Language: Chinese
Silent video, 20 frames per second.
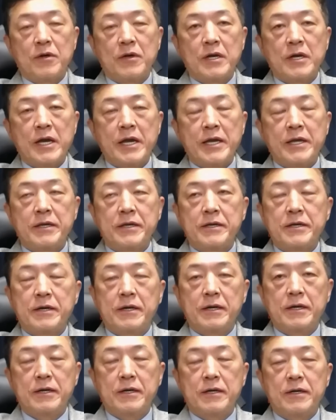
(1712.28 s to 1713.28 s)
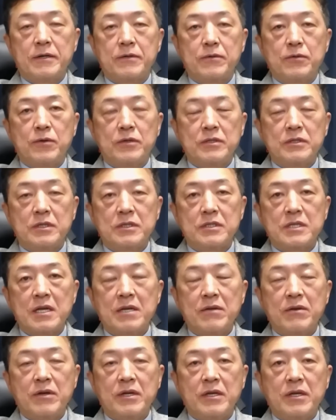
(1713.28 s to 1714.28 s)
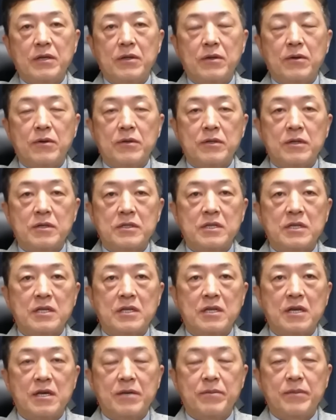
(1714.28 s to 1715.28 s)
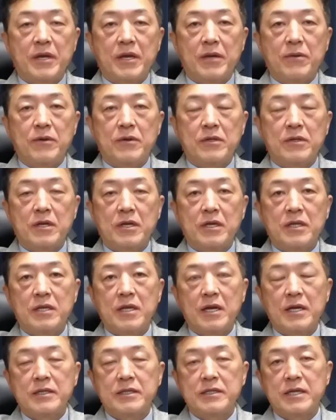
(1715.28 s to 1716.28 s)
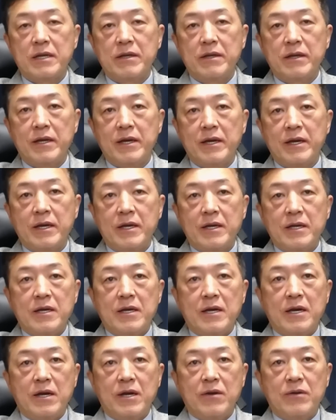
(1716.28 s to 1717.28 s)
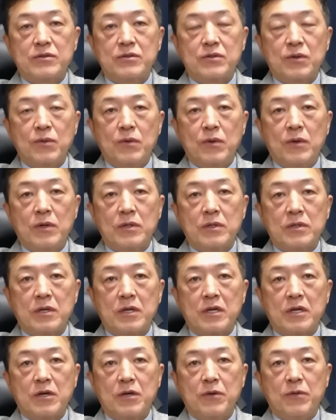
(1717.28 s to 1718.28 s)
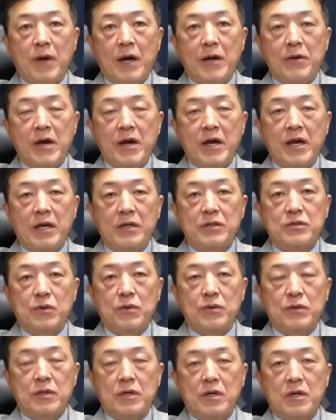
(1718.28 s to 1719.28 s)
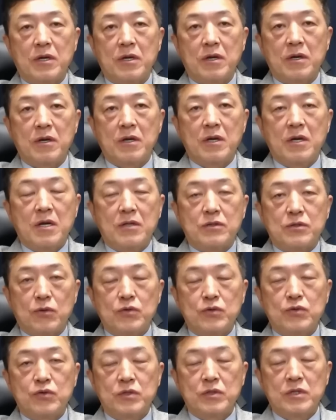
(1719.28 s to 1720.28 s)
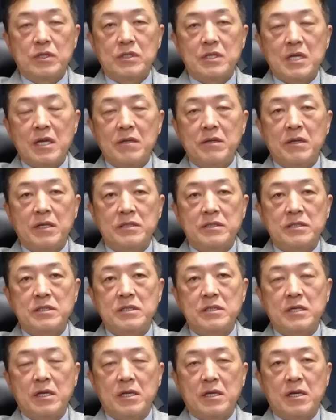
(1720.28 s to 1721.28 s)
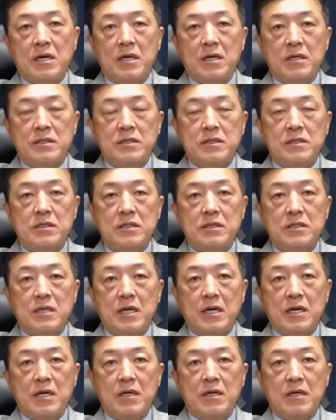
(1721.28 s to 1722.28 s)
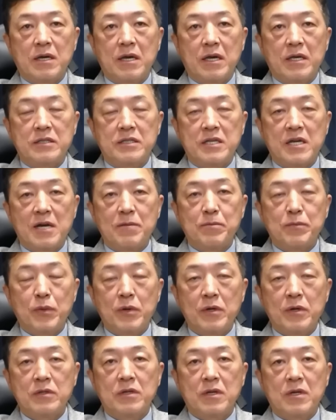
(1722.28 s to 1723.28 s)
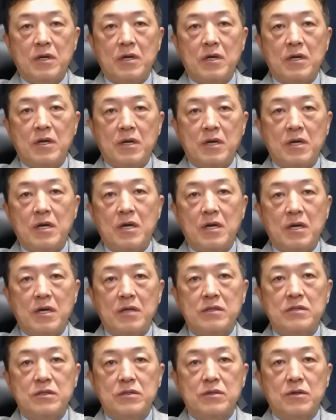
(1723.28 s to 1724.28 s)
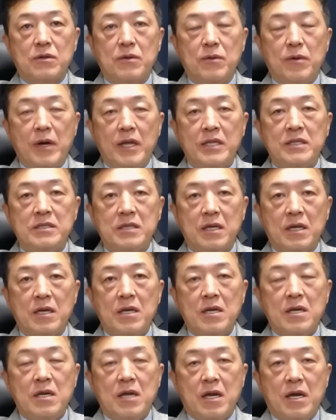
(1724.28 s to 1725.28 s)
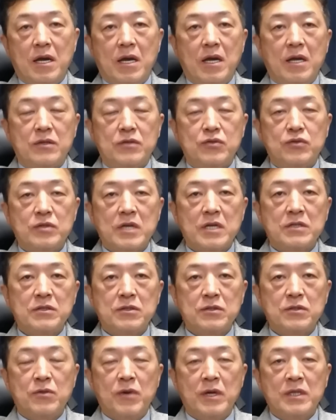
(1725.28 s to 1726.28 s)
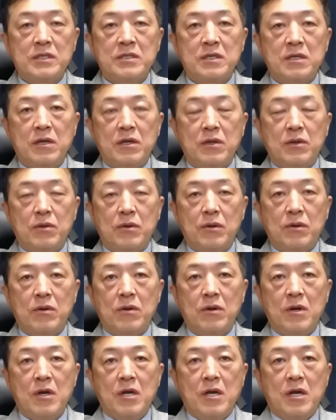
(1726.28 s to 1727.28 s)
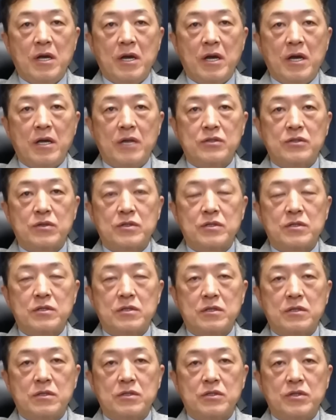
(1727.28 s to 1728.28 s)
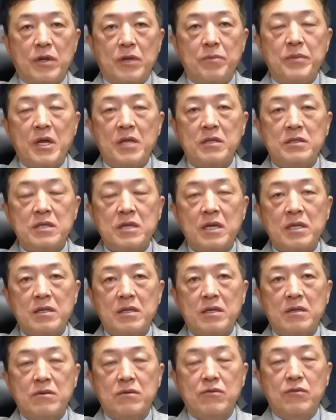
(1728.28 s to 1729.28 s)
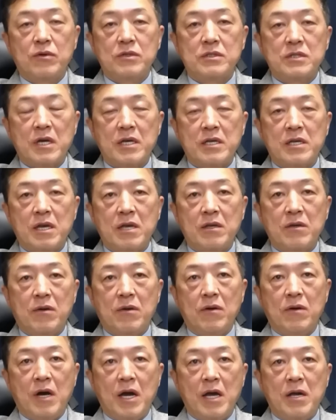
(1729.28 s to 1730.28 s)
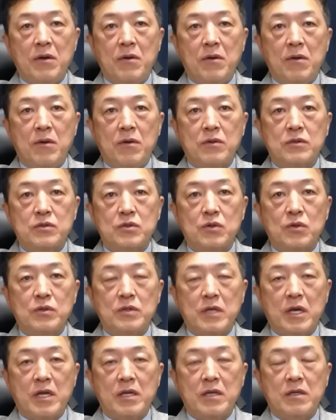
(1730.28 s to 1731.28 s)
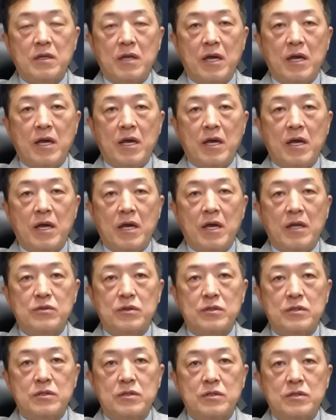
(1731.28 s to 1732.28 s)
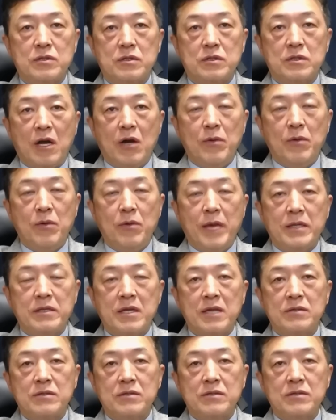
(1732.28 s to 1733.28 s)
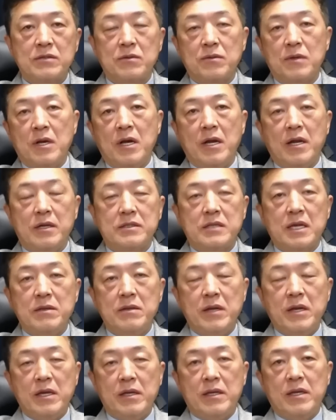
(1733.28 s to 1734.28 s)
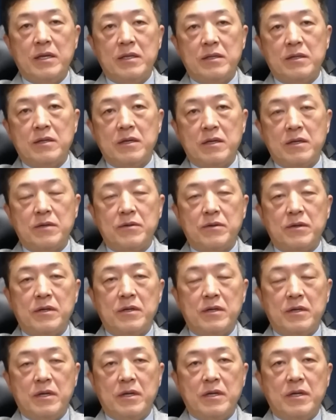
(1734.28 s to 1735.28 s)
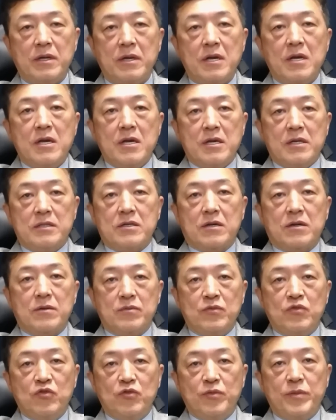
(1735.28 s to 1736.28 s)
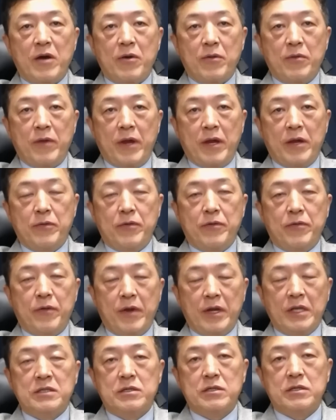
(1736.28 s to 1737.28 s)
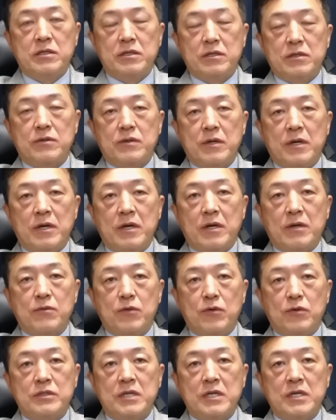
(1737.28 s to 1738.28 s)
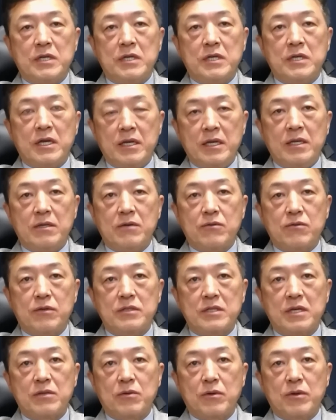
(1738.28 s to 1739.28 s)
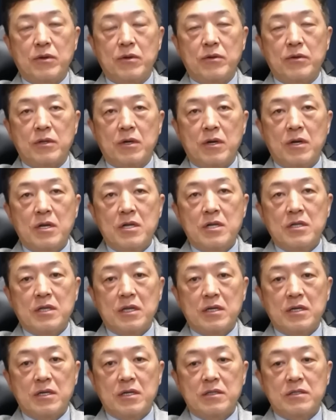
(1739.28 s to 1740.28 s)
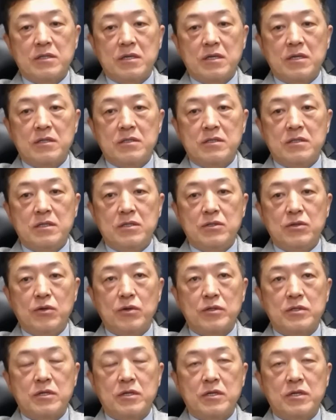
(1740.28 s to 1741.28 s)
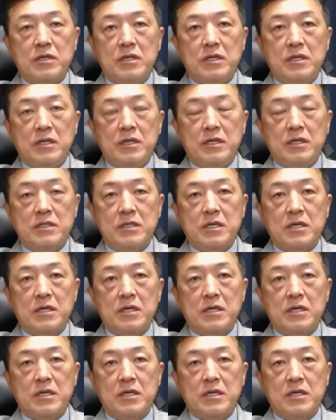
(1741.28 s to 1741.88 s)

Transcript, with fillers: 看一个国际战略里头的，现在美国的印太战略，嗯，还有中国的一个往外走的。走出去战略之间呢，实际上，呃相通的，呃，这种环境，呃，处在这种环境里头，呃，就是先边站的国家也有，还有中间，呃就是摇摆的那种，呃战略的，呃，这个目标为维持的呃国家利益的国家都有的。那么这个气球是以这